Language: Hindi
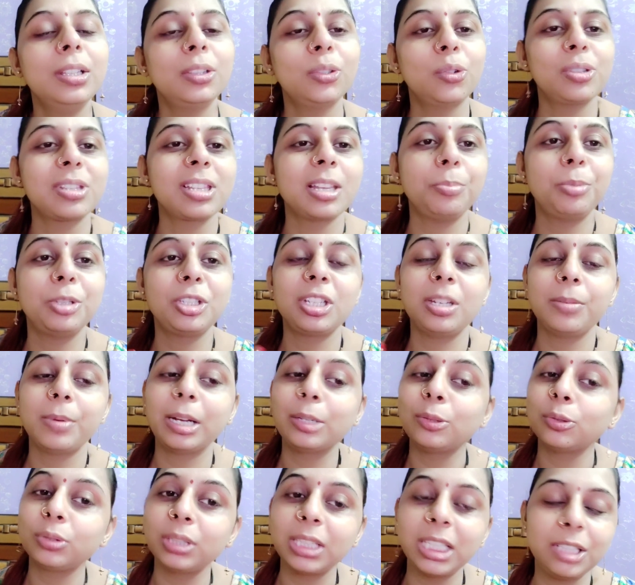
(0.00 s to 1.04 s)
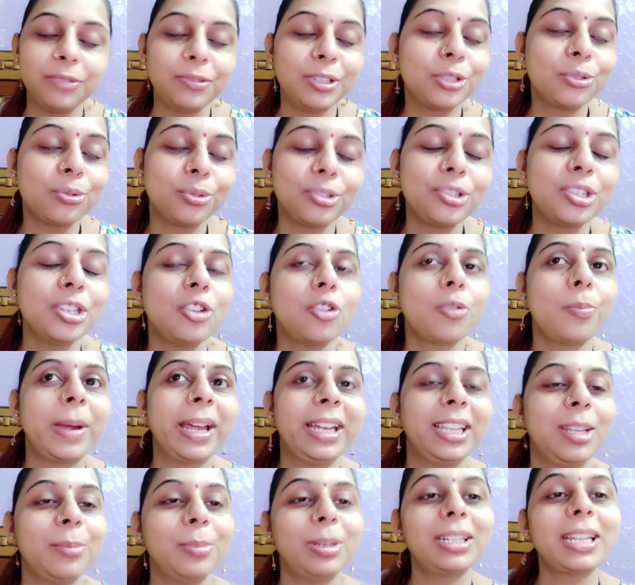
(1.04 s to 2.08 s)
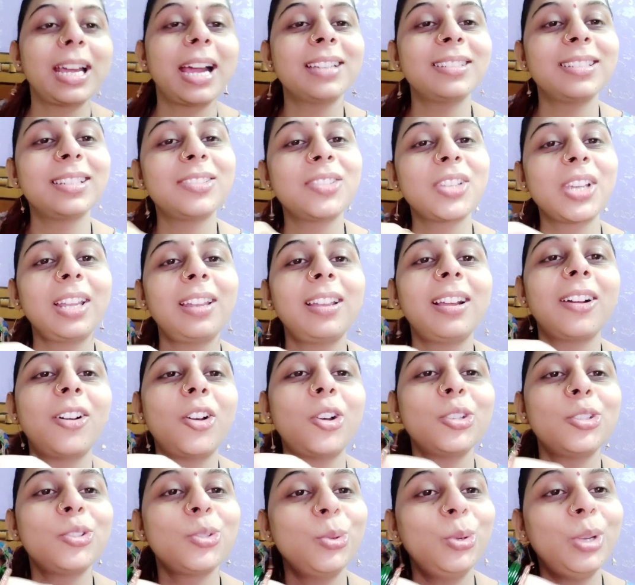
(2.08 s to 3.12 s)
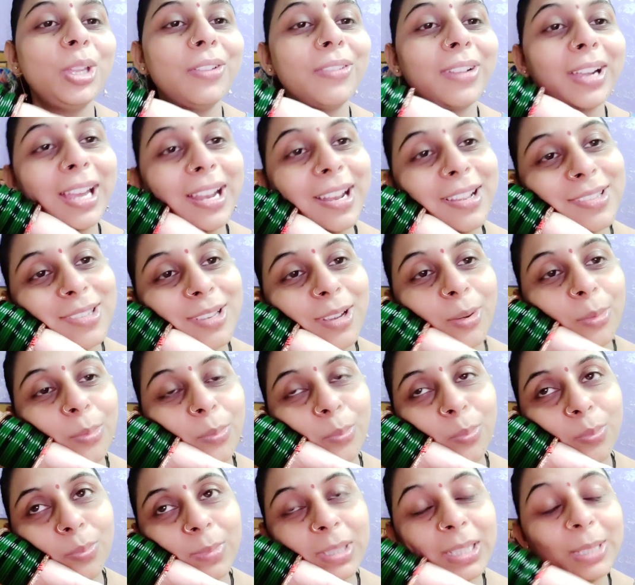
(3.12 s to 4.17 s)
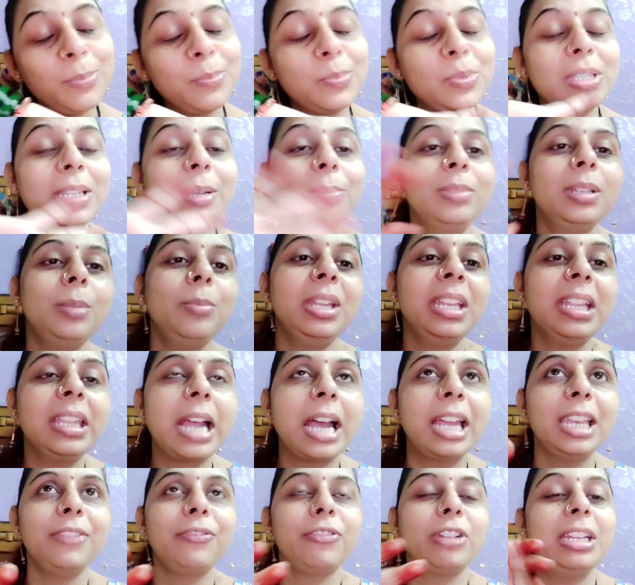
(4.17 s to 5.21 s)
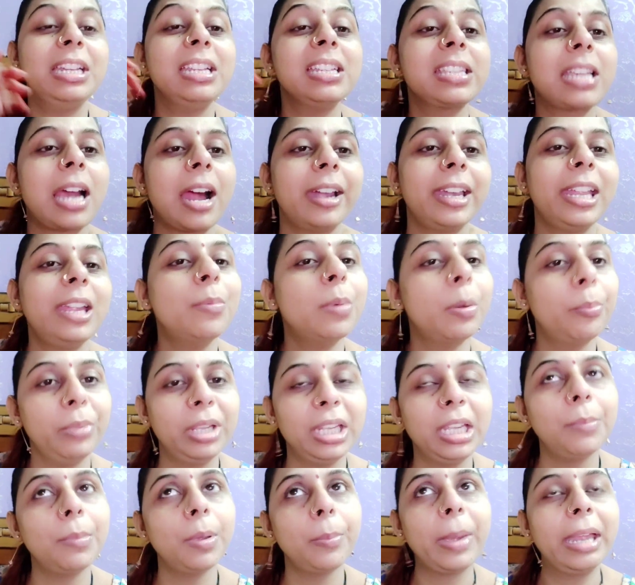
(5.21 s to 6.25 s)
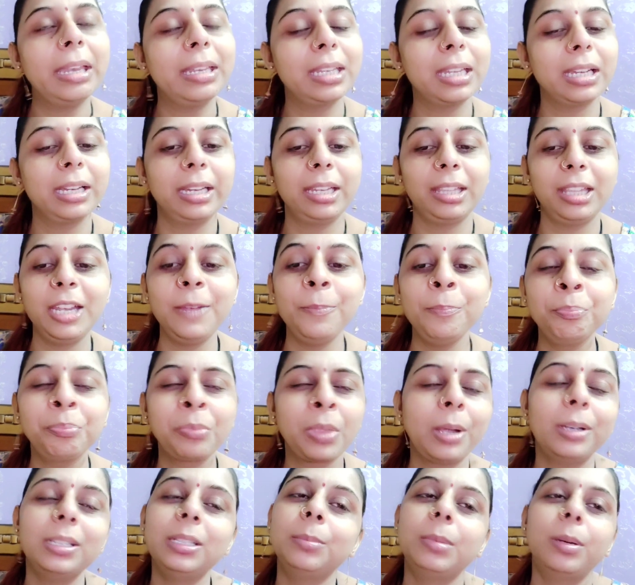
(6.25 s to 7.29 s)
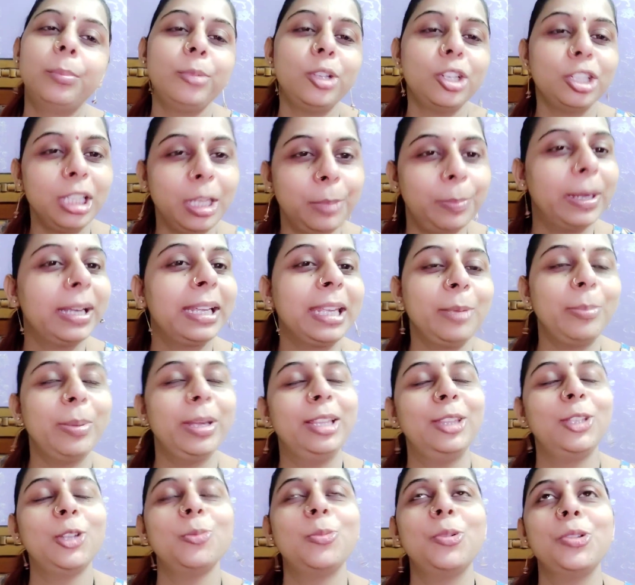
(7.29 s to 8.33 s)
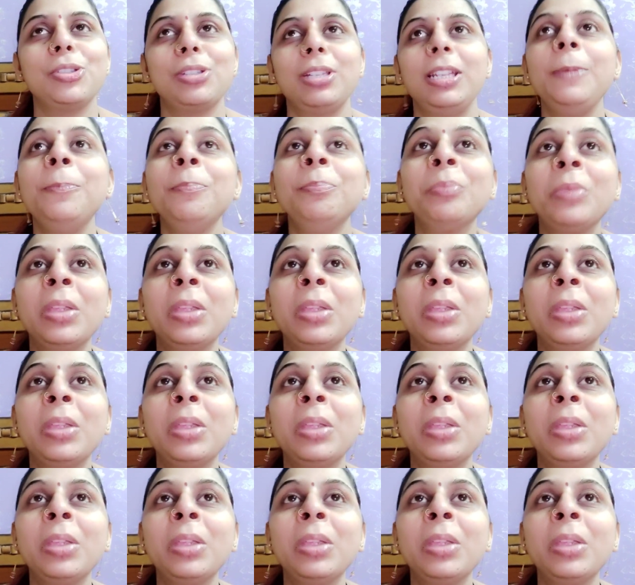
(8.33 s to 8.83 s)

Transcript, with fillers: तो इसलिए पिछली बार तो तीज बीज कुछ नहीं हो पाई थी बट आज अच्छा लगा और चूड़ी वगैरह सब मतलब सब ने मेरी तारीफ़ करी साड़ी मम्मी की मैं पहन के गई थी मतलब मम्मी और दीपा की पहनती हूँ मोस्टली